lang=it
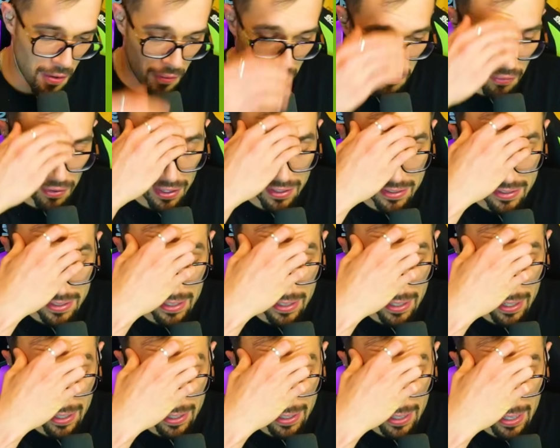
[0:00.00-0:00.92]
Non vorrei
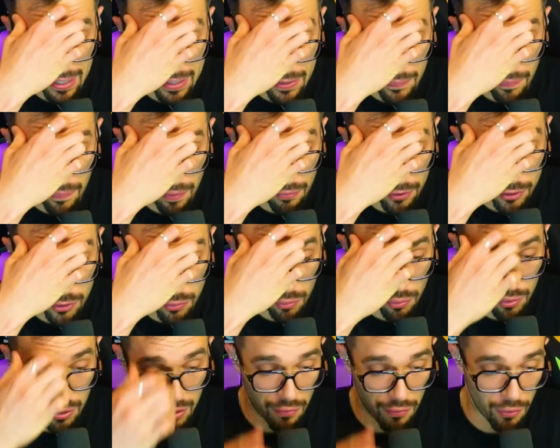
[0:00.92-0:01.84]
dire, raga. Io qua faccio
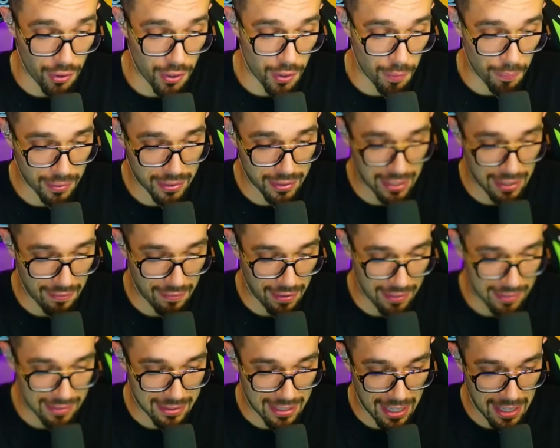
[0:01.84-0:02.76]
quello che voglio
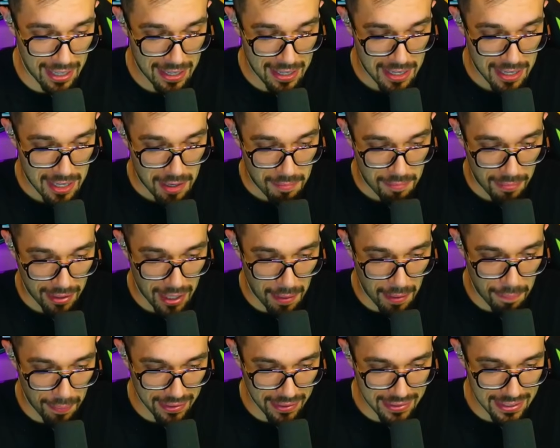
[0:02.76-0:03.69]
praticamente. Ma
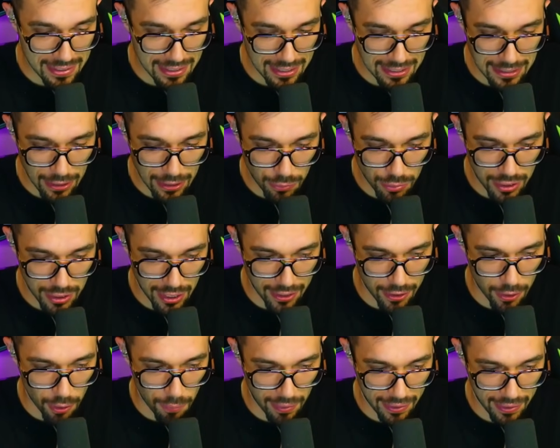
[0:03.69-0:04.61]
che partita sta
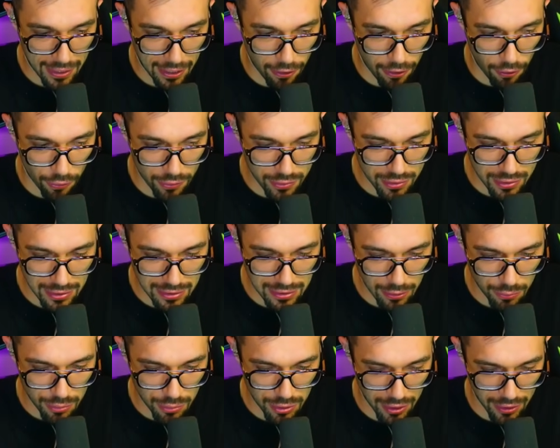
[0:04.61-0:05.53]
uscendo? Ma che Conte
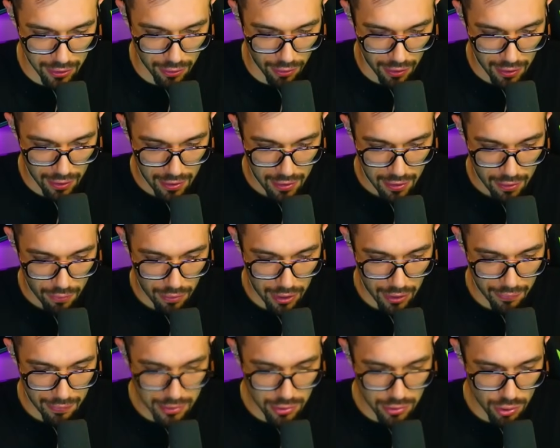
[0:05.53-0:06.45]
sta uscendo?
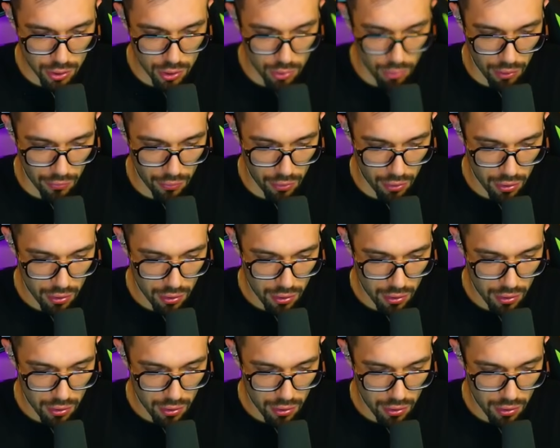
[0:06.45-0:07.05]
Guarda questo di nuovo.